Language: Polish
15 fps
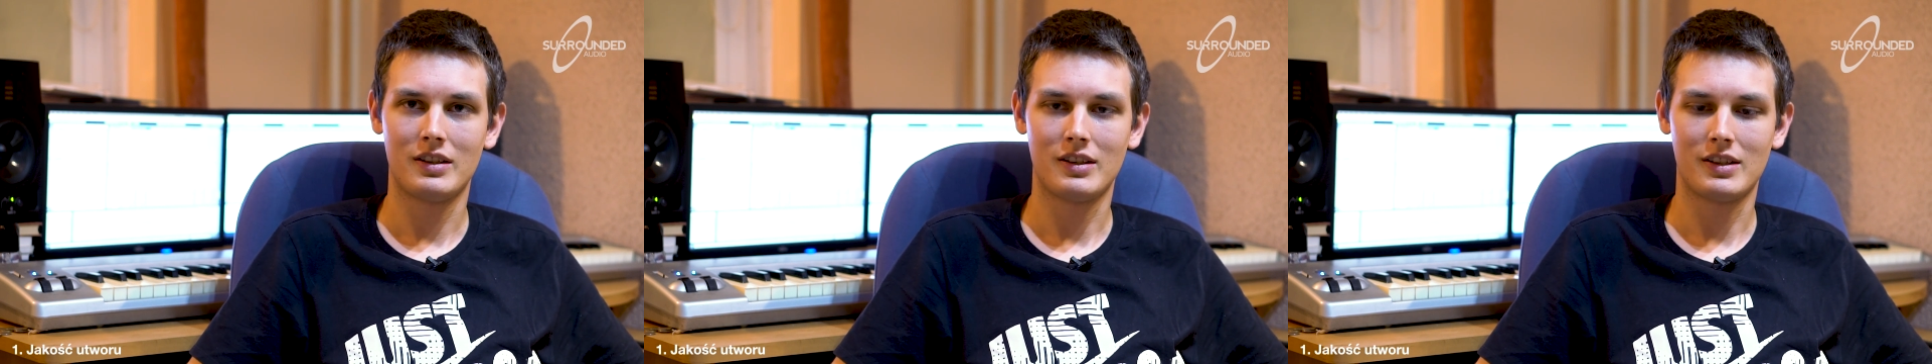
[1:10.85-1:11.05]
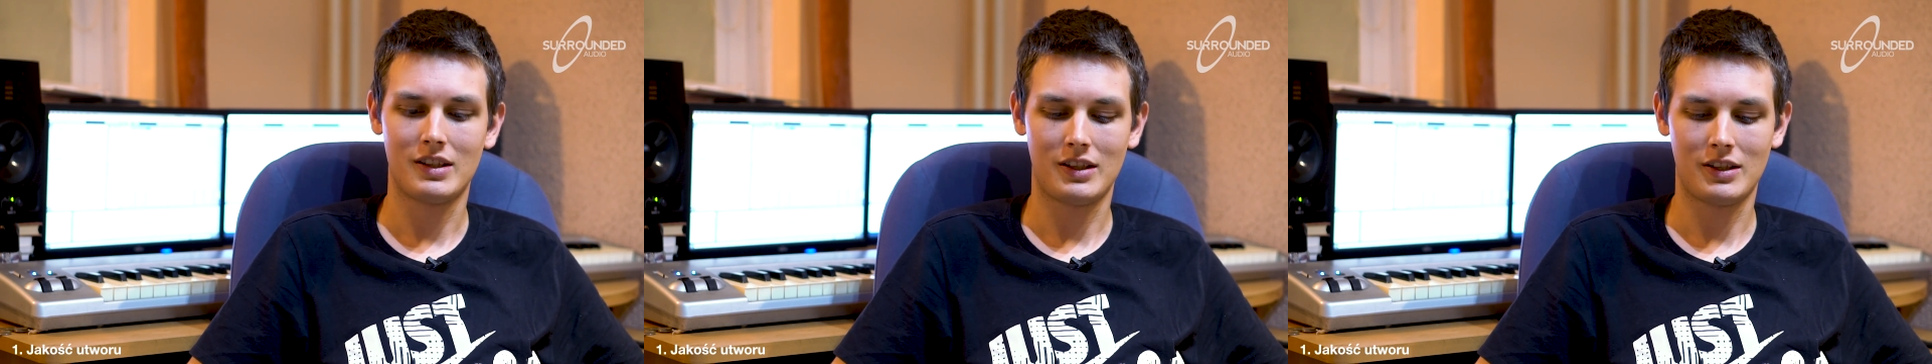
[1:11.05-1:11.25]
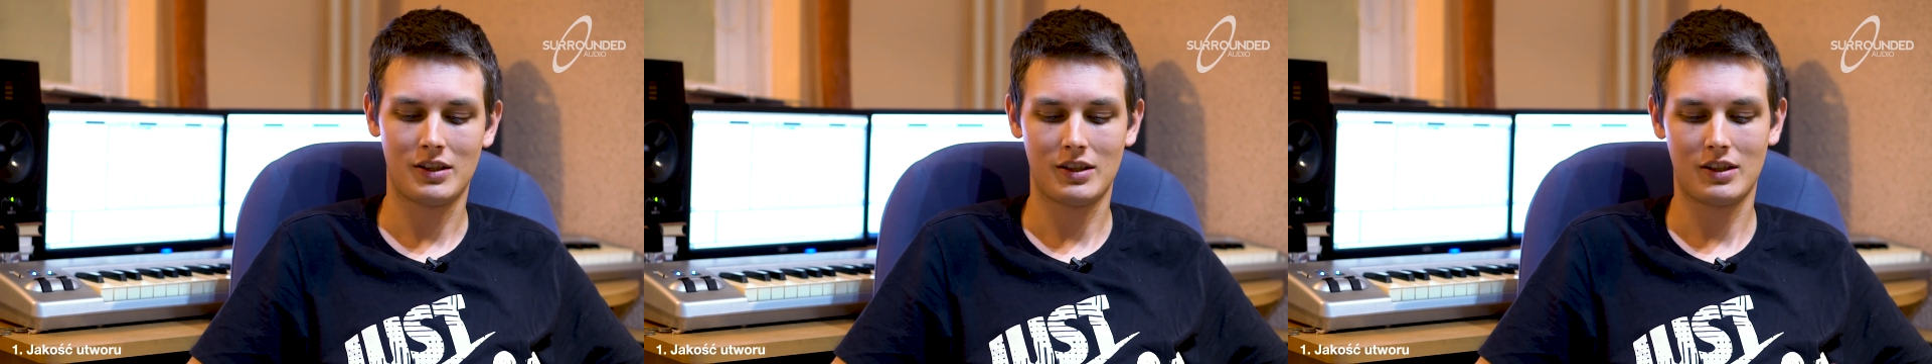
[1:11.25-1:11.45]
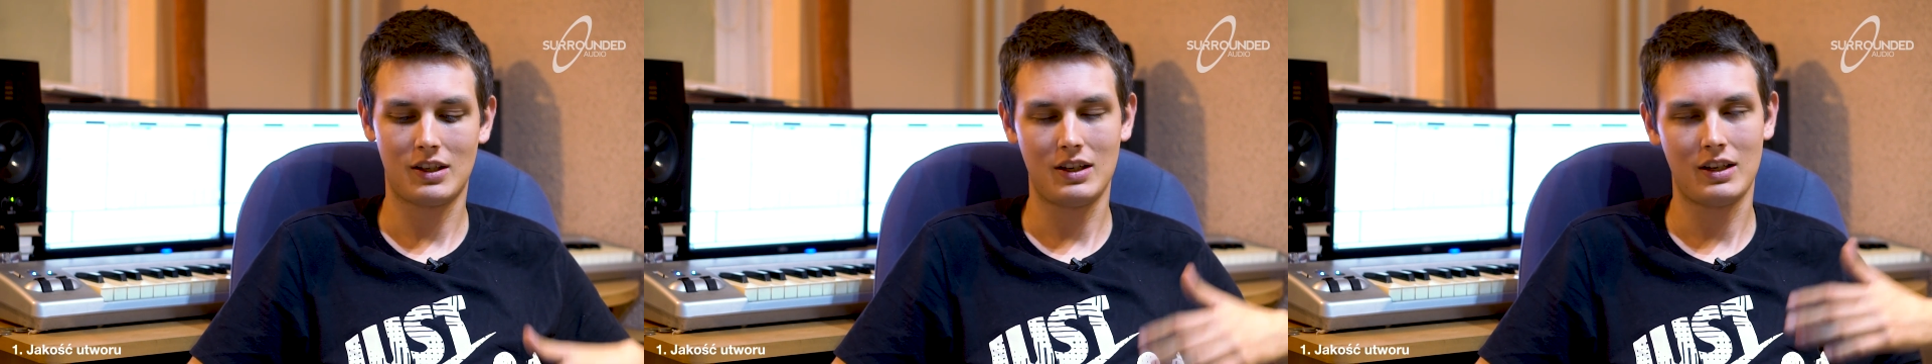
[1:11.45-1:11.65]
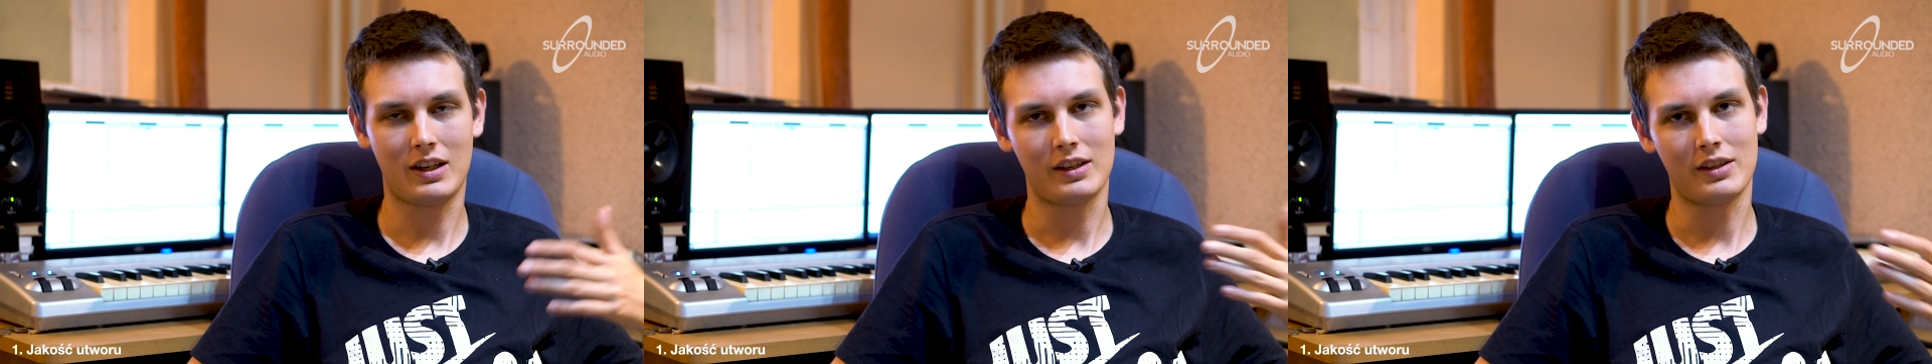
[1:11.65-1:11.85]
znajdzie się
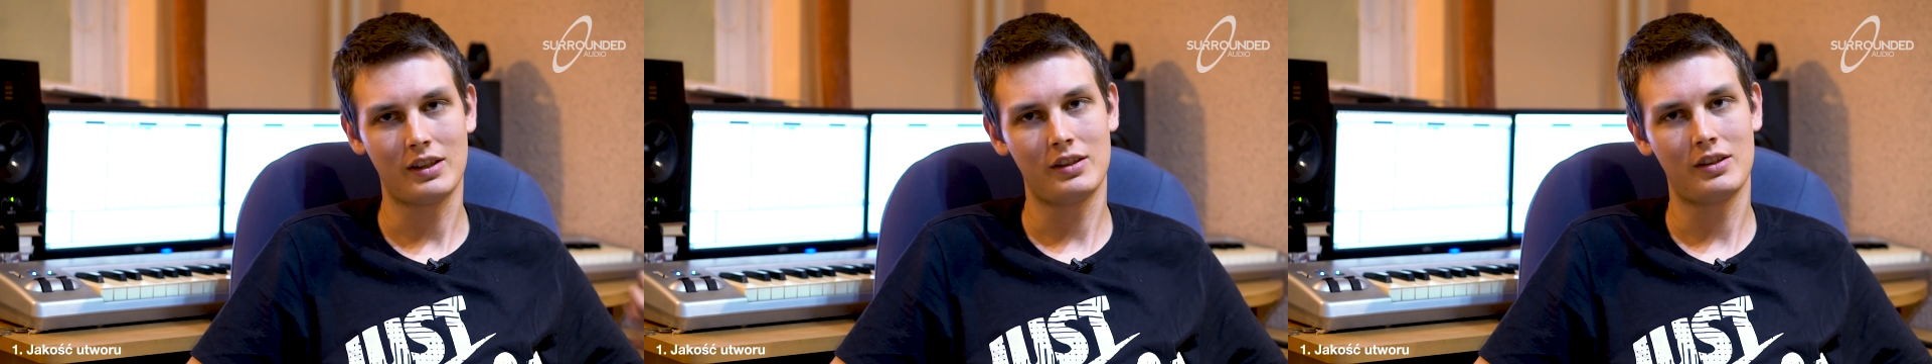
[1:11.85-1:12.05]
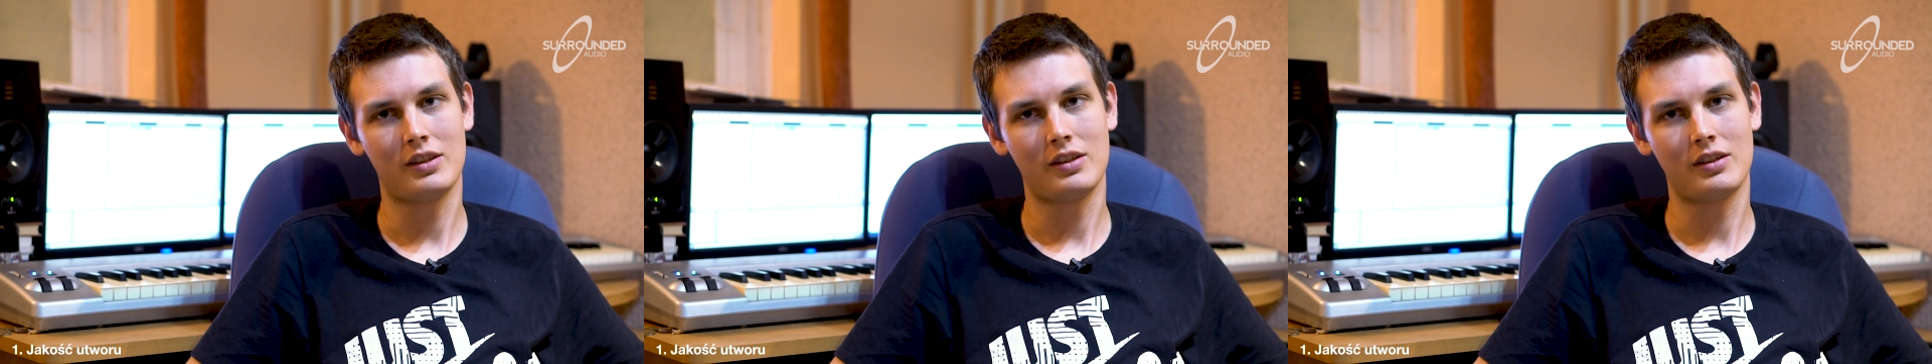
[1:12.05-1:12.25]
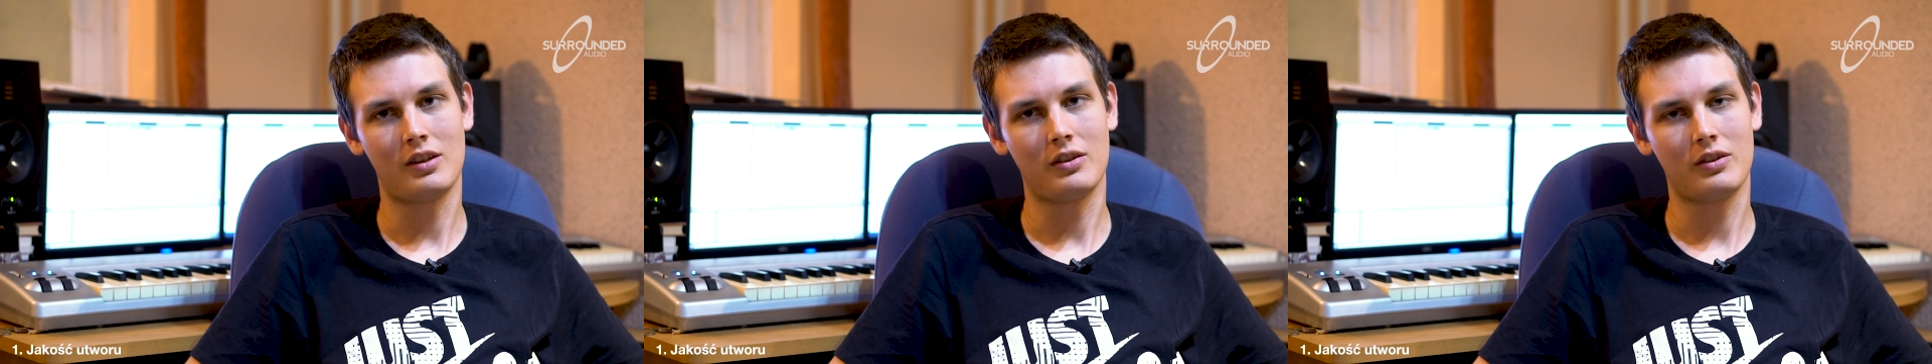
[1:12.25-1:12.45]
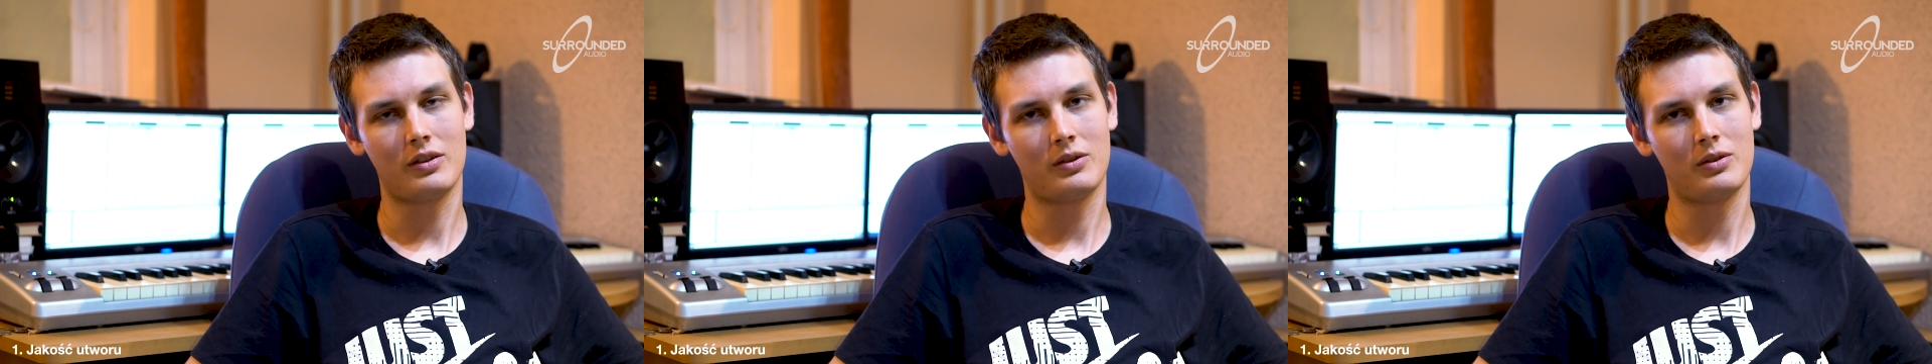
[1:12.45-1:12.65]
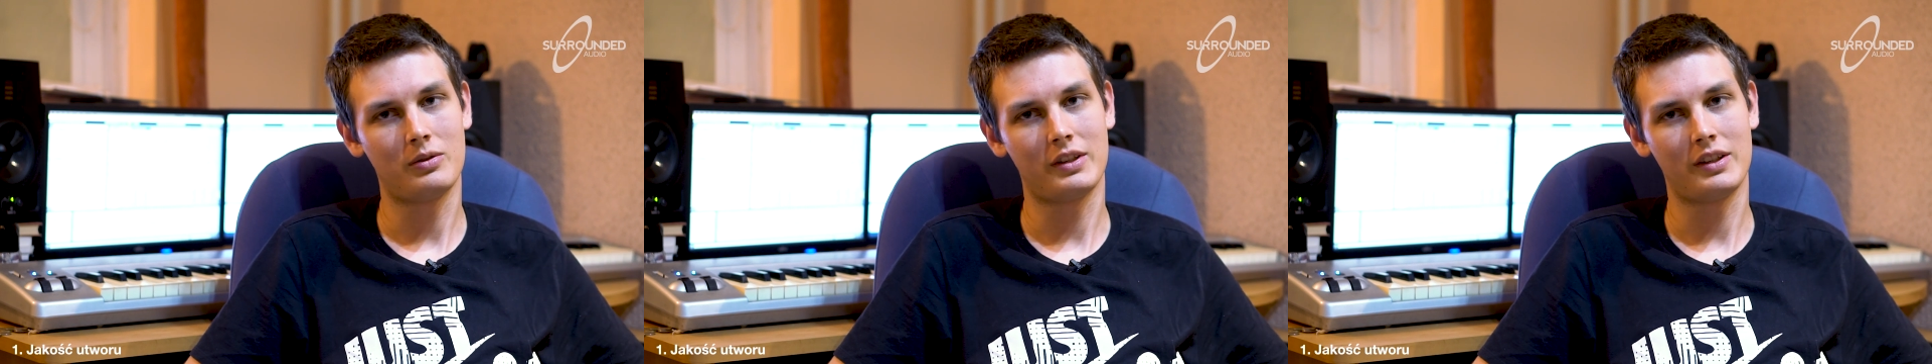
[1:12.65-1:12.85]
kilka rzeczy, o
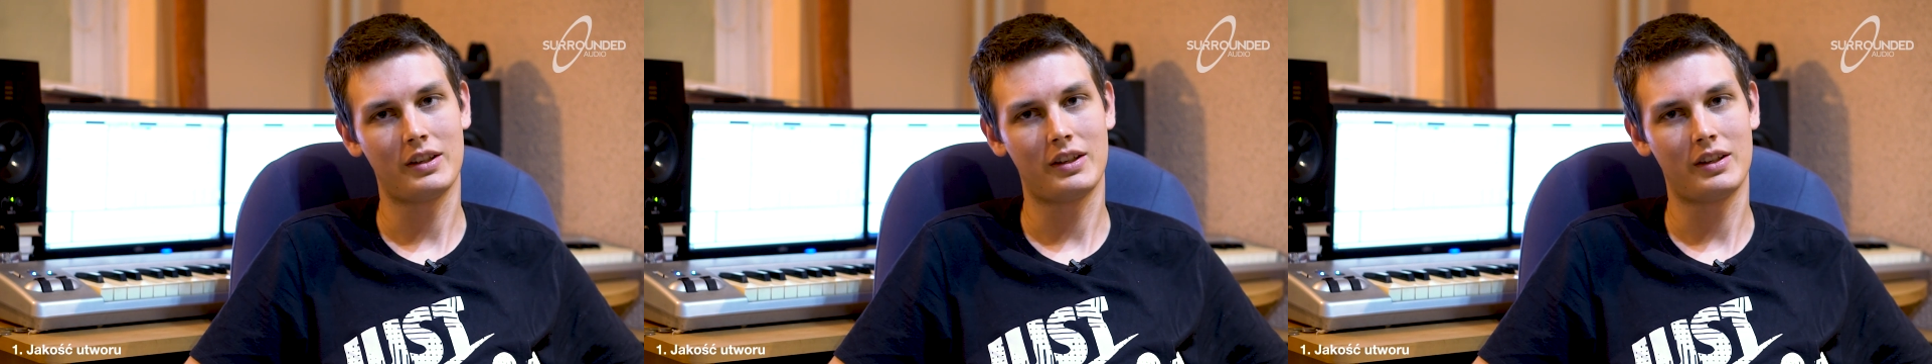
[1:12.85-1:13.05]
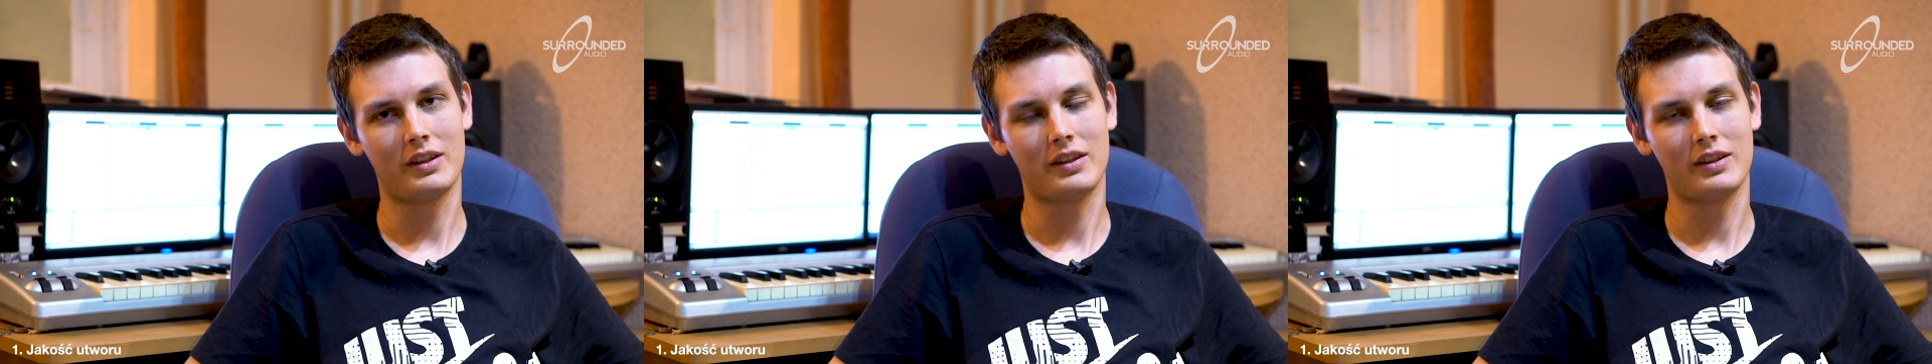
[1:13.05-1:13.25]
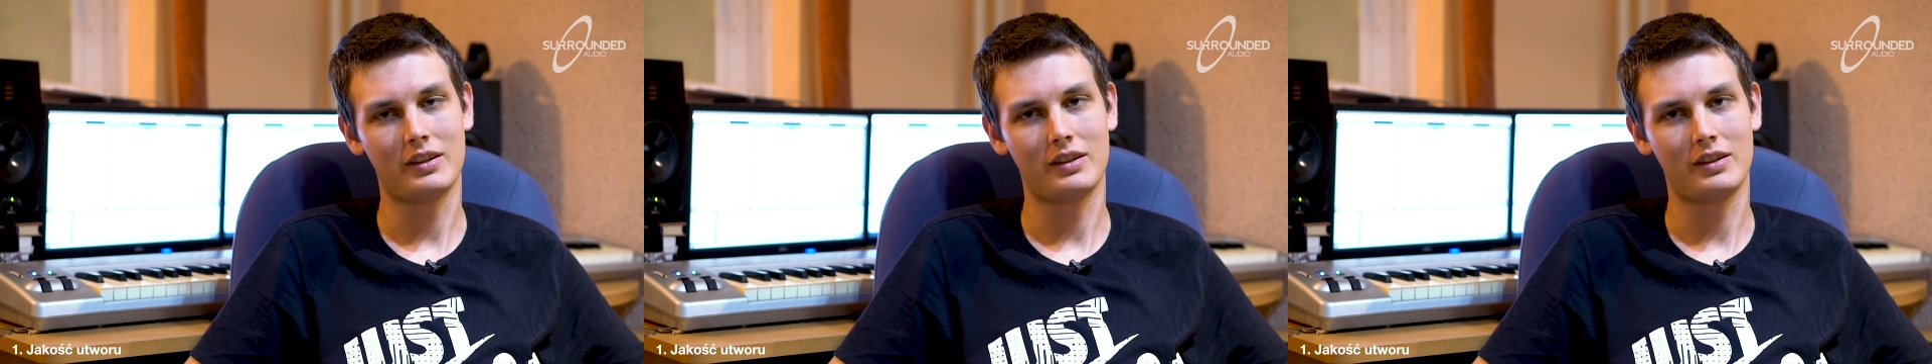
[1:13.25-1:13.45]
których,